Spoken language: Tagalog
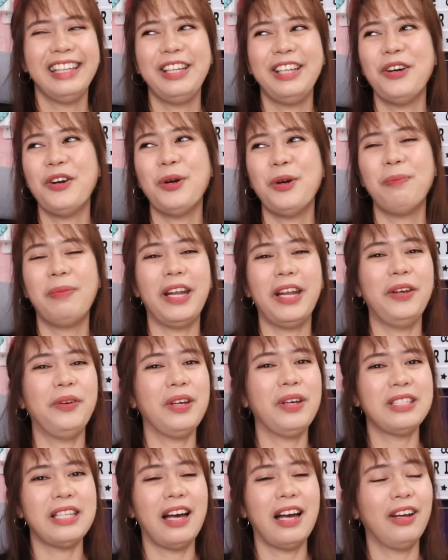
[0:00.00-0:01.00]
hindi obra
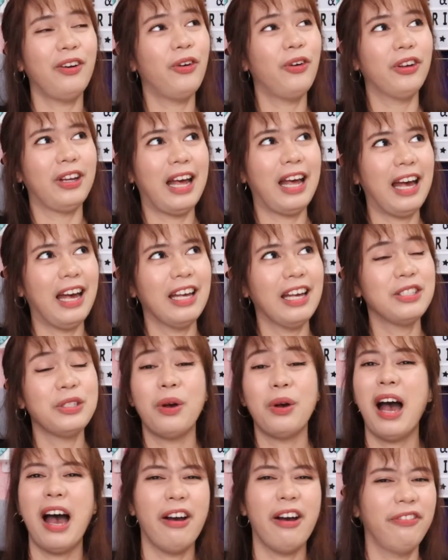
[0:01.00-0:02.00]
yung isang oras,
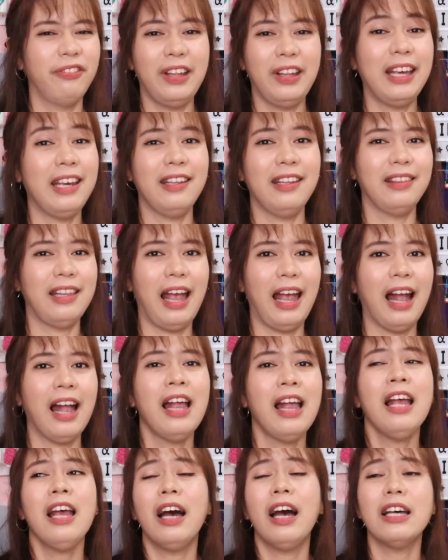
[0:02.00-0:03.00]
yung half day, hindi.
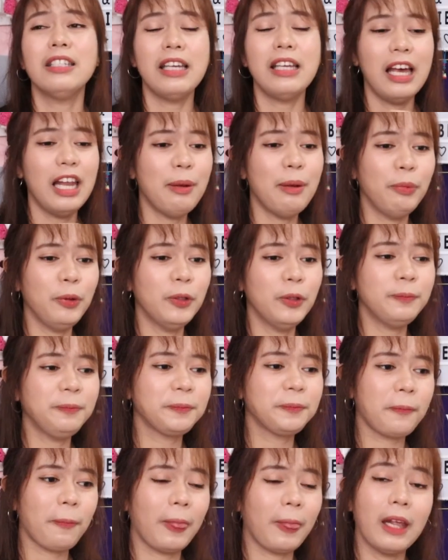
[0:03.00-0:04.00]
Kasi alam mo yung,
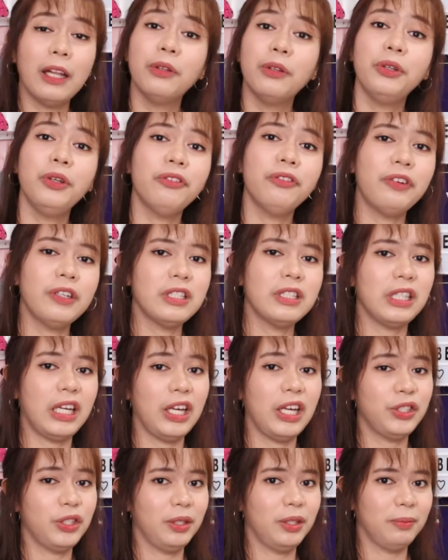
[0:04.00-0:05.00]
nandun yung
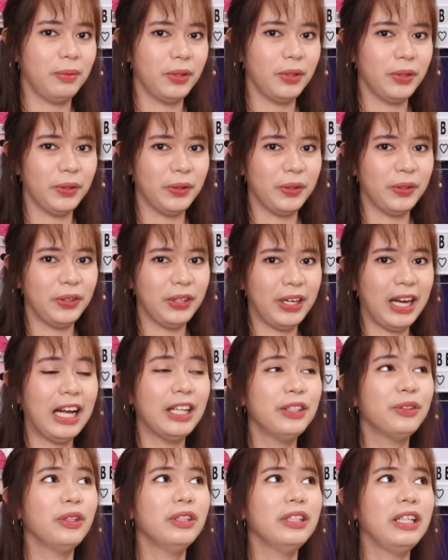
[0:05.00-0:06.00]
frustration mo.
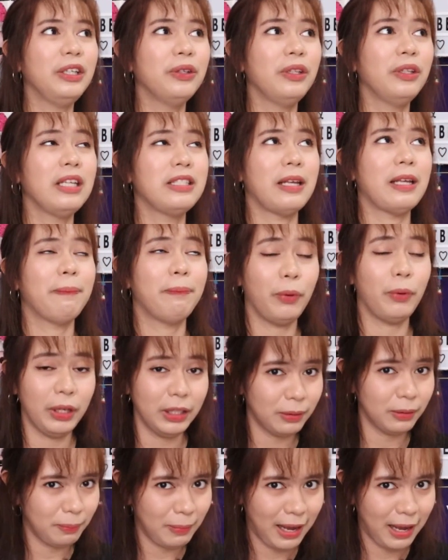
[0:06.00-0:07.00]
Andun din yung
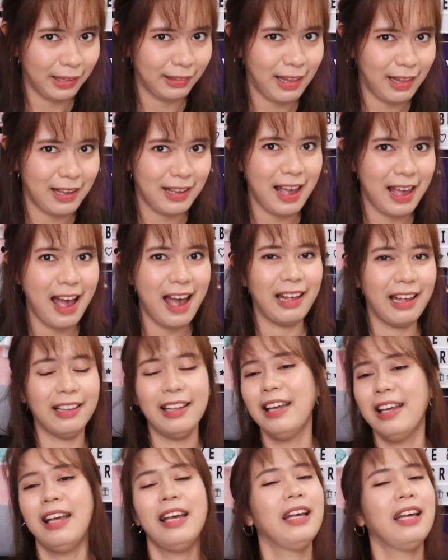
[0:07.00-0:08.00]
disappointment. Ayan.
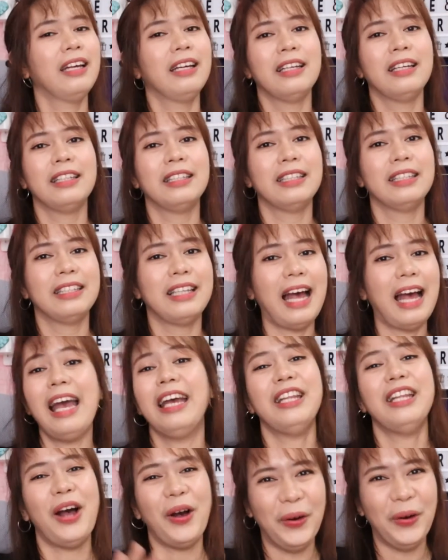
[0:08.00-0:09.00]

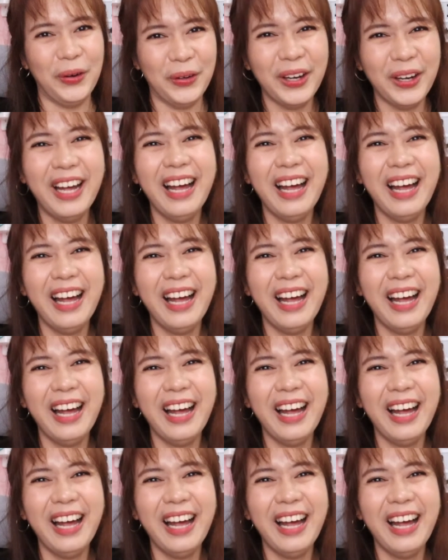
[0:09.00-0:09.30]
Ay, nako.